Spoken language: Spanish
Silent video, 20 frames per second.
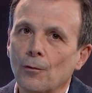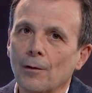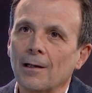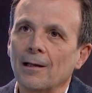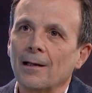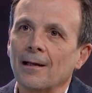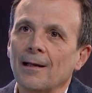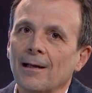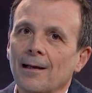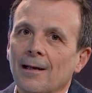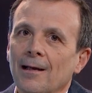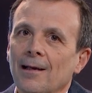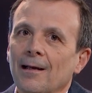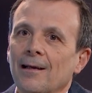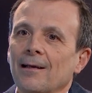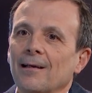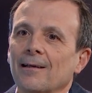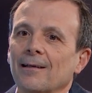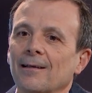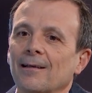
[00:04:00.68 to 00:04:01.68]
el,
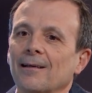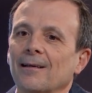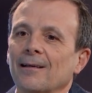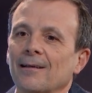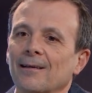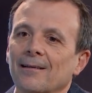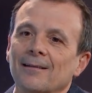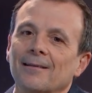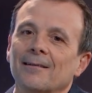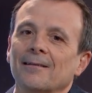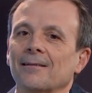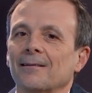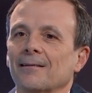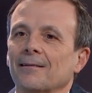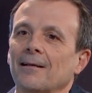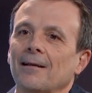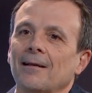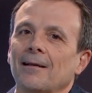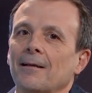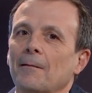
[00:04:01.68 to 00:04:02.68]
eh,
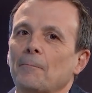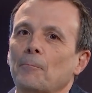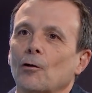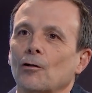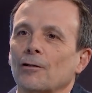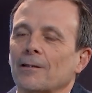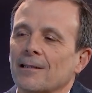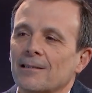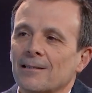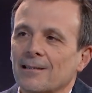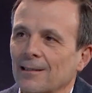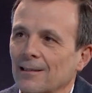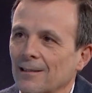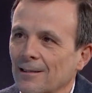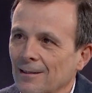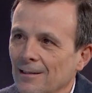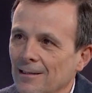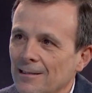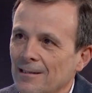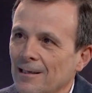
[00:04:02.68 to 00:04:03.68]
el deporte es
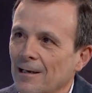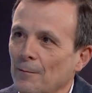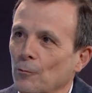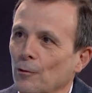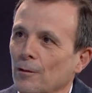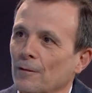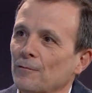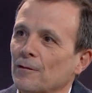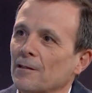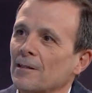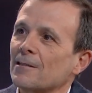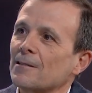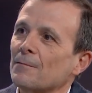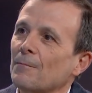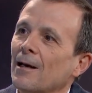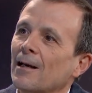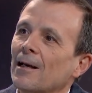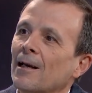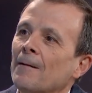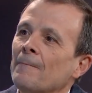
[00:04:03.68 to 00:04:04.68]
eh, extremo de fin de
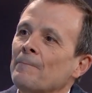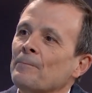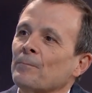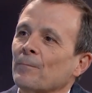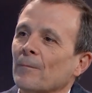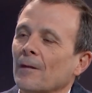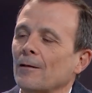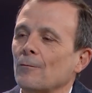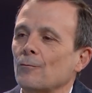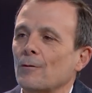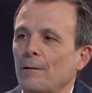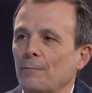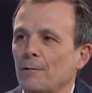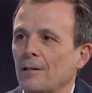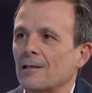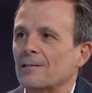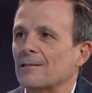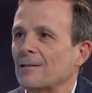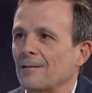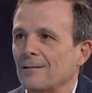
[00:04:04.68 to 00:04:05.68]
semana y una
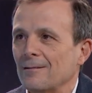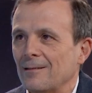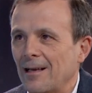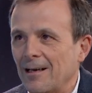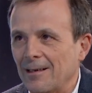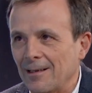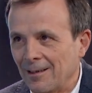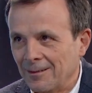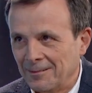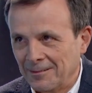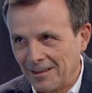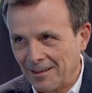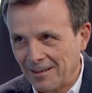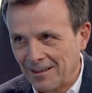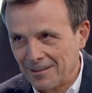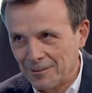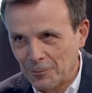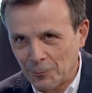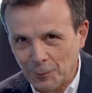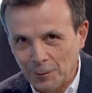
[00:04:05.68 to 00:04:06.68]
vida sedentaria el
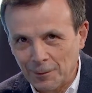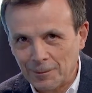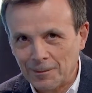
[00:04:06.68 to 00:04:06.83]
resto del